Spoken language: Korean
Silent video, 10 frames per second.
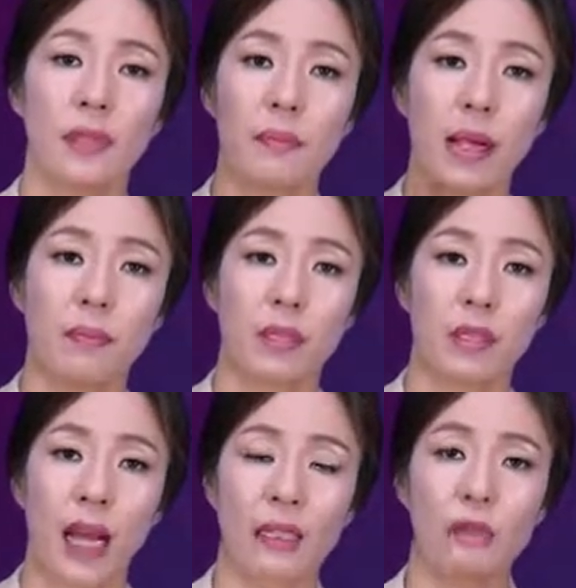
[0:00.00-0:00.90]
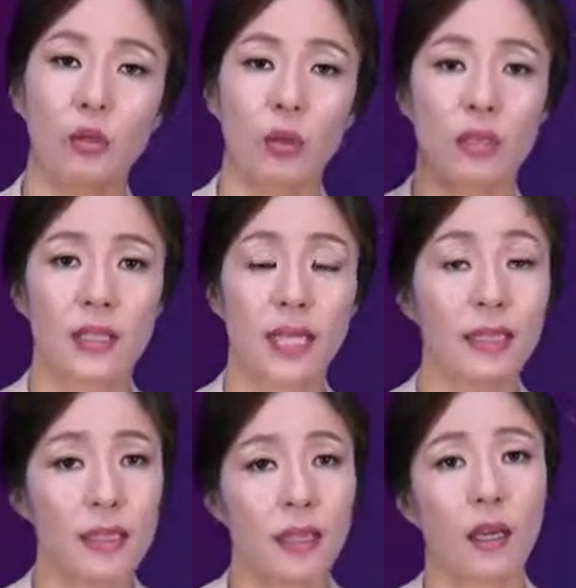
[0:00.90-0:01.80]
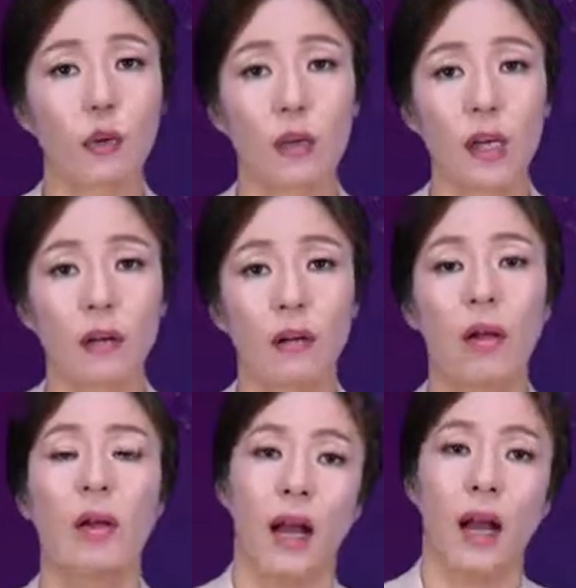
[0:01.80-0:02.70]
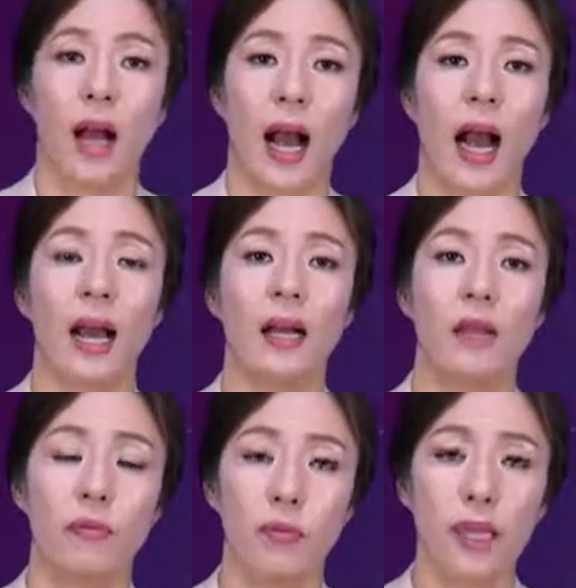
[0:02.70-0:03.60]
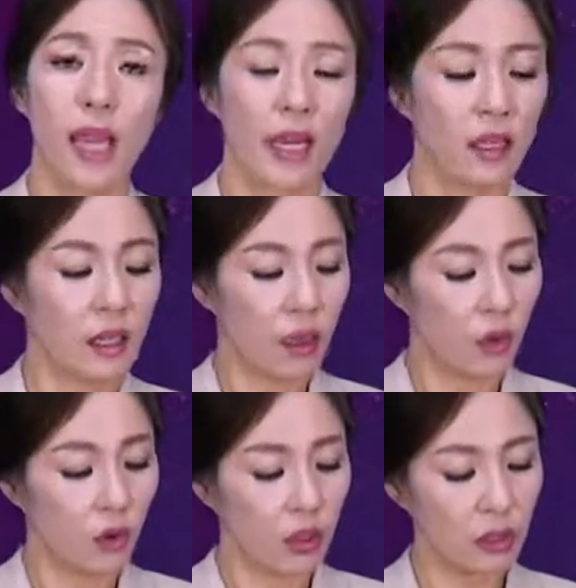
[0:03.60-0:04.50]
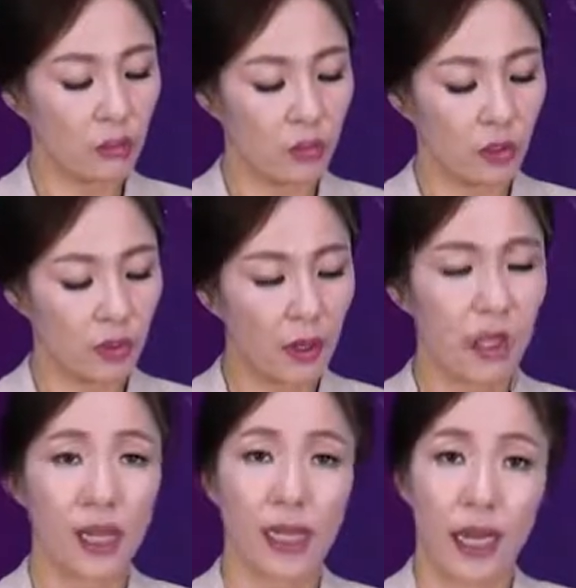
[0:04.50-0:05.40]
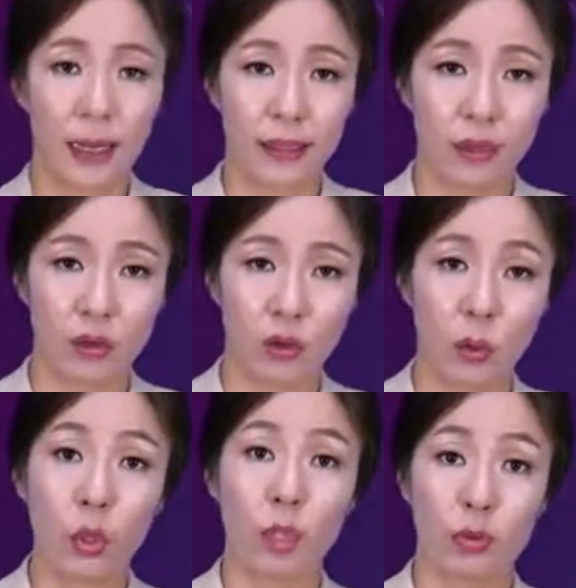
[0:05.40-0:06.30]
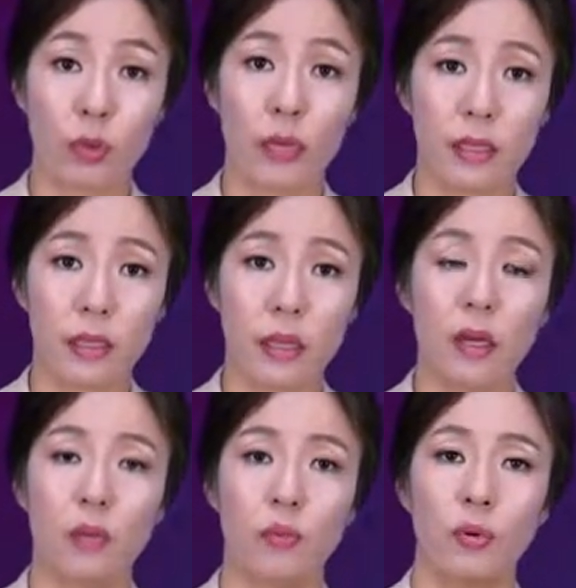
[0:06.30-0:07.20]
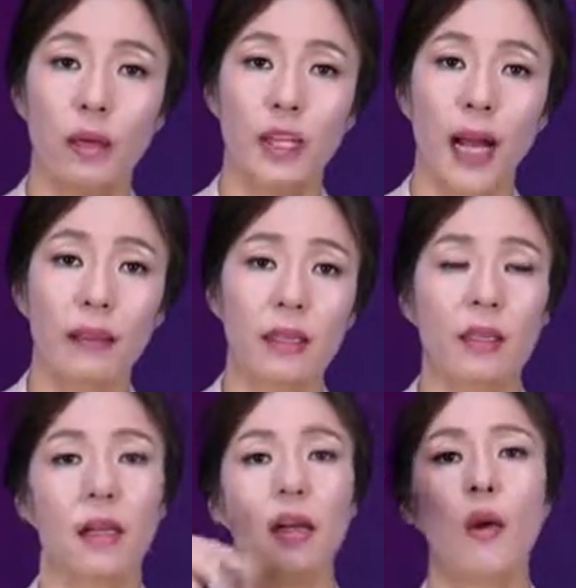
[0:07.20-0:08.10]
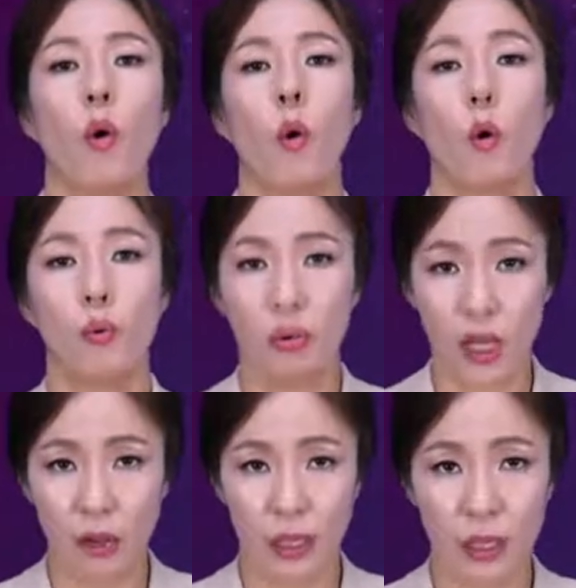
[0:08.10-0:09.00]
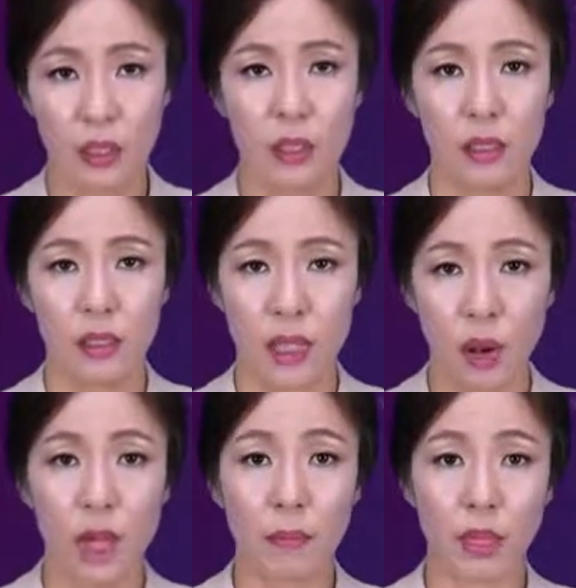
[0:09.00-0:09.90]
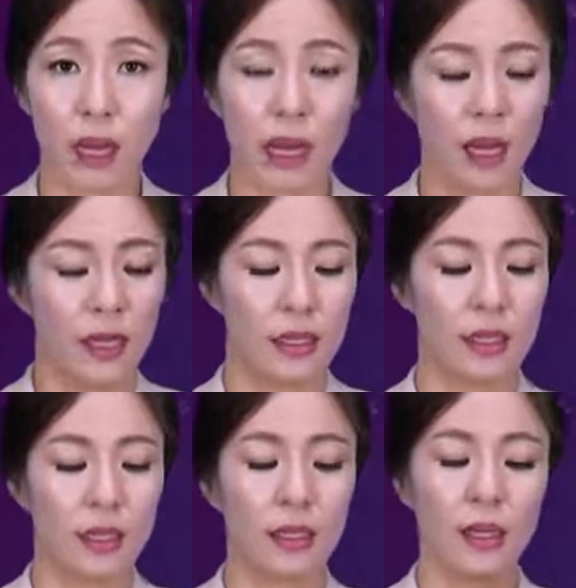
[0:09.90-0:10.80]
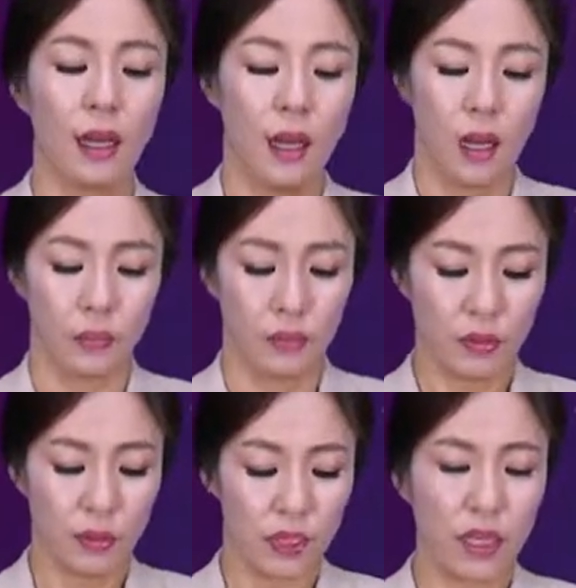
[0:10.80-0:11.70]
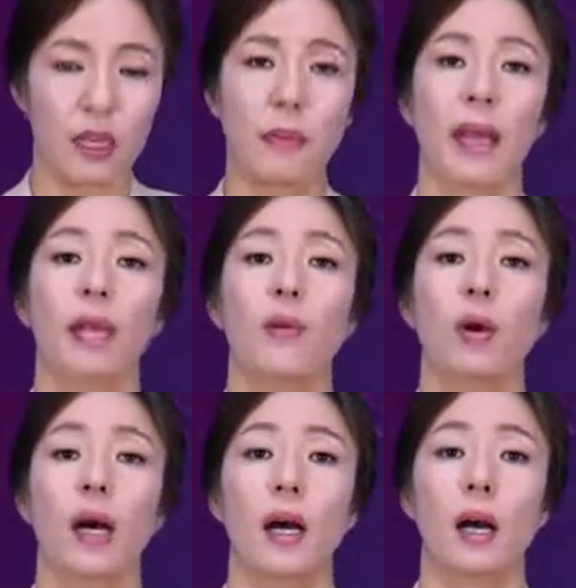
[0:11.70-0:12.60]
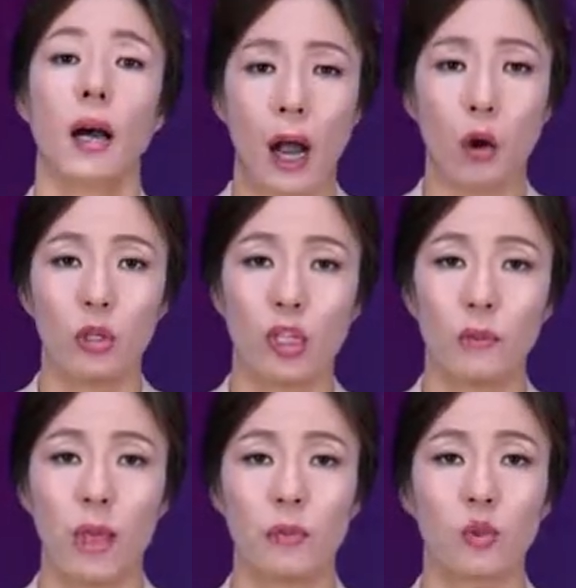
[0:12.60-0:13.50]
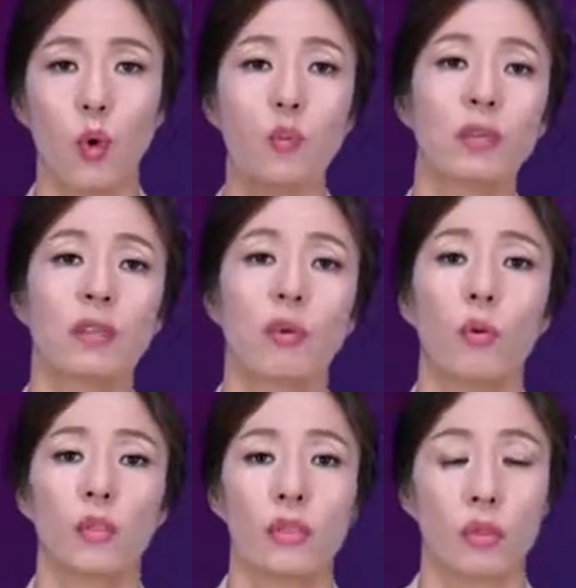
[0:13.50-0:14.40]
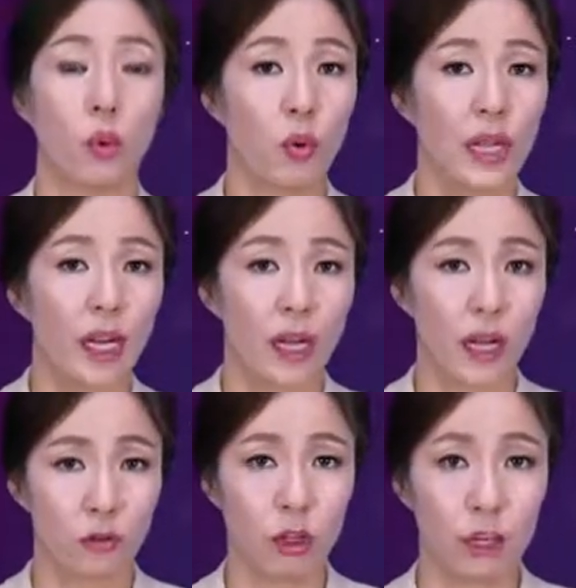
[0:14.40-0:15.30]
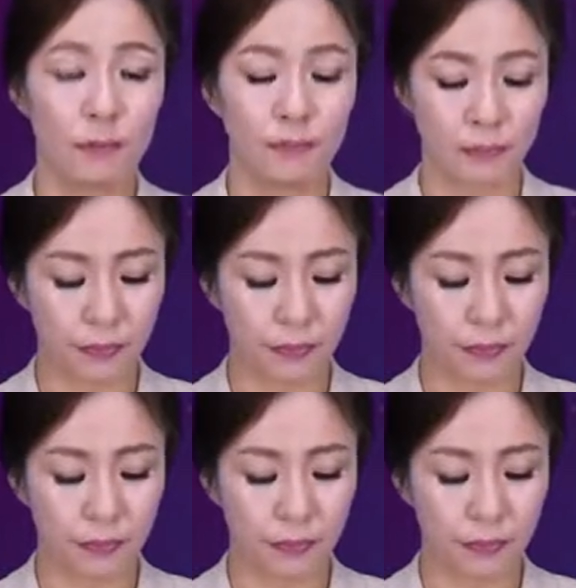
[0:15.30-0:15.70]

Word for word: 피드 밸브를 닫음으로써 차단시키고요. RV에 있는 혈류는 풀머나리 아테리로 보내주기 위해서 풀머나리 밸브가 오픈되어 있는 상황입니다. 즉, 풀머나리 메인과 아우틱 밸브는 오픈 클로즈를 동일하게 가고요.